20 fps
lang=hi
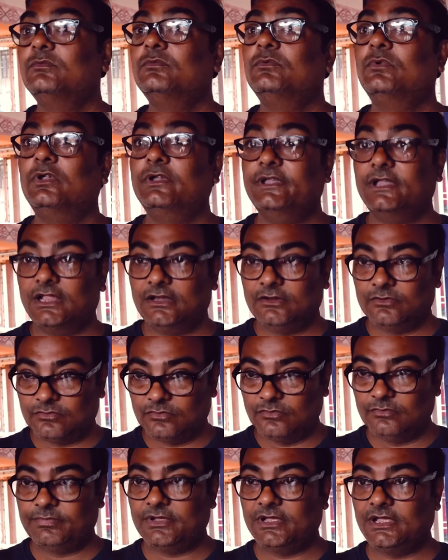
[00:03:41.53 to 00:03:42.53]
वो
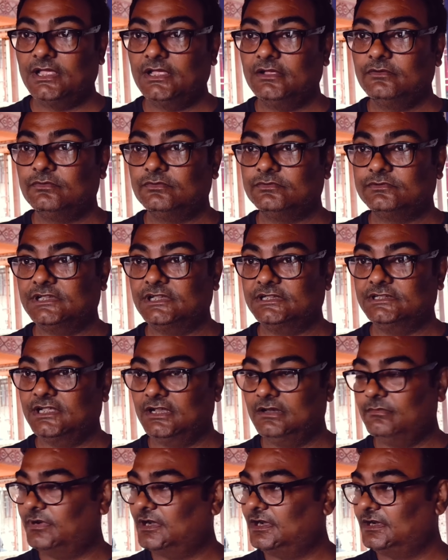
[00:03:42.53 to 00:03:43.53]
नलकूप है उससे
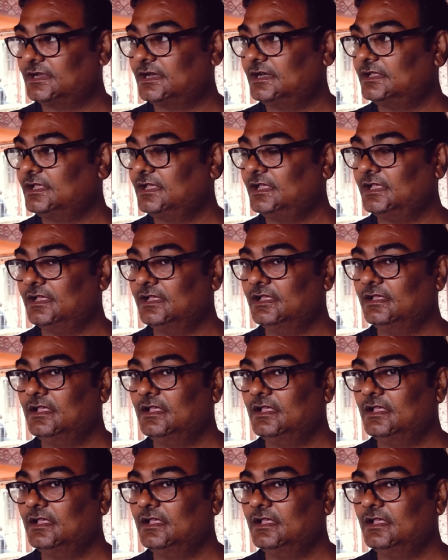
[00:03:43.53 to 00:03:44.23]
जल भर करके